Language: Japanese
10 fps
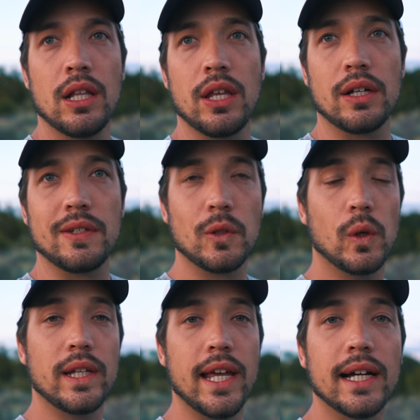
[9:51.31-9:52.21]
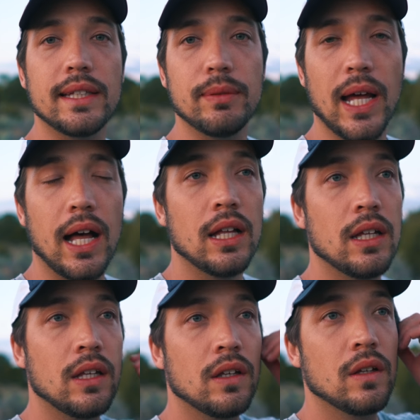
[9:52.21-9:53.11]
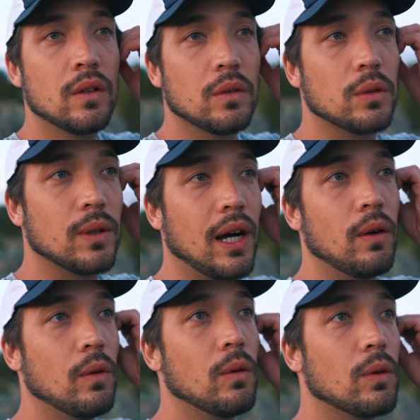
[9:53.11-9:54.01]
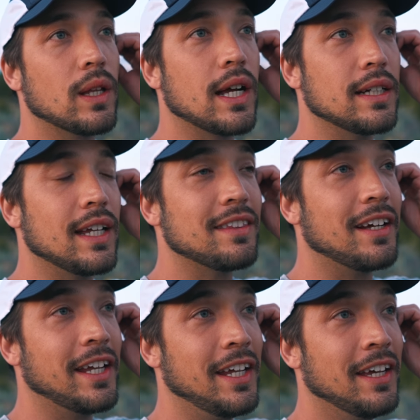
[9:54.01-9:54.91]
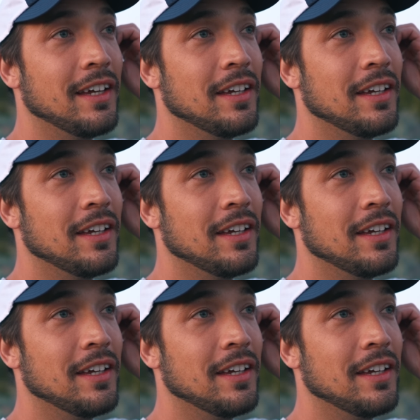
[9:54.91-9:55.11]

なんかすごいネガティブなことが起こらなくなったり。